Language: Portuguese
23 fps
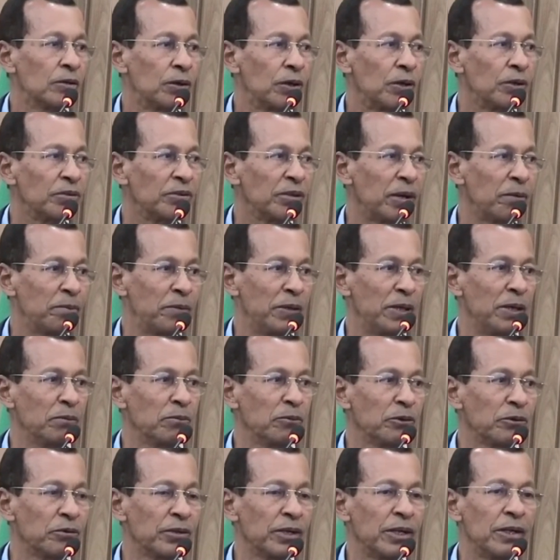Nós
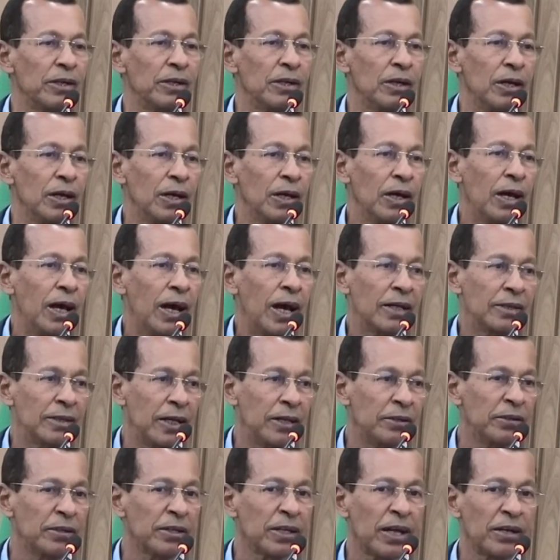sabemos que a
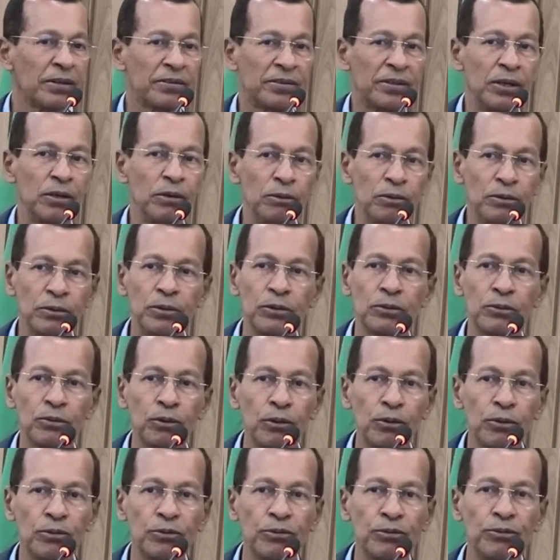dedicação de
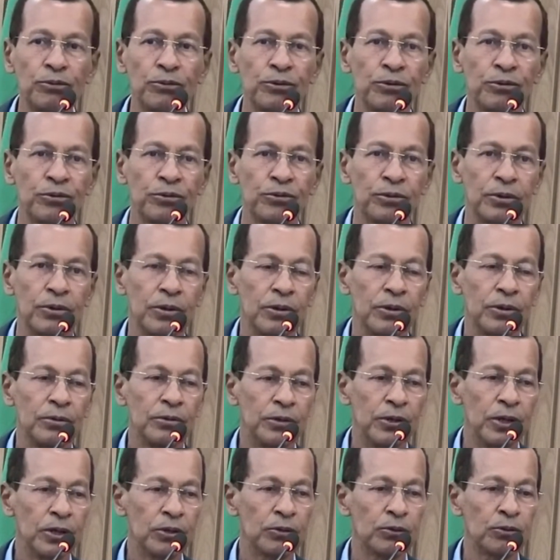todos os
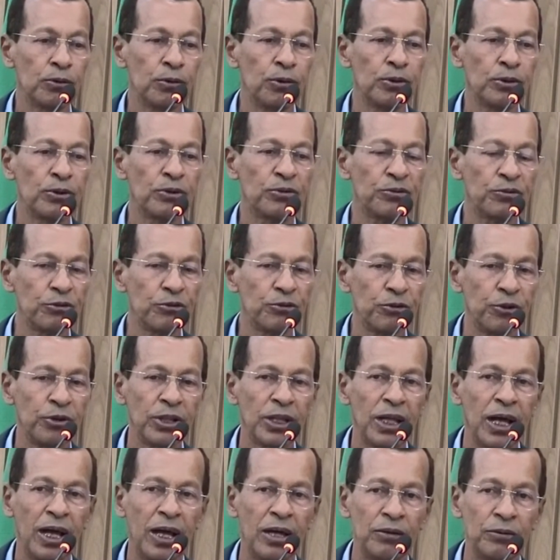diretores,
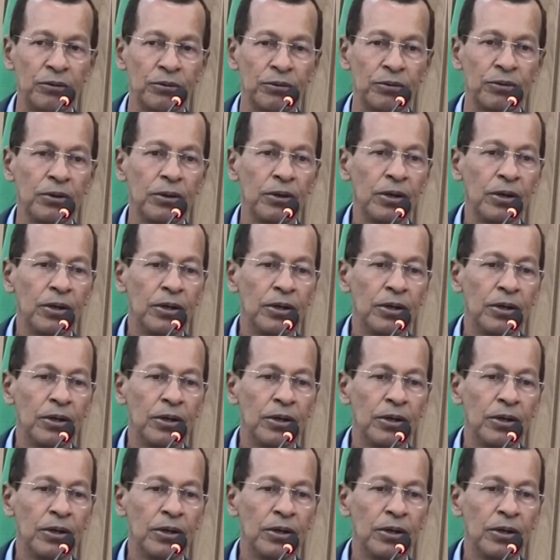funcionários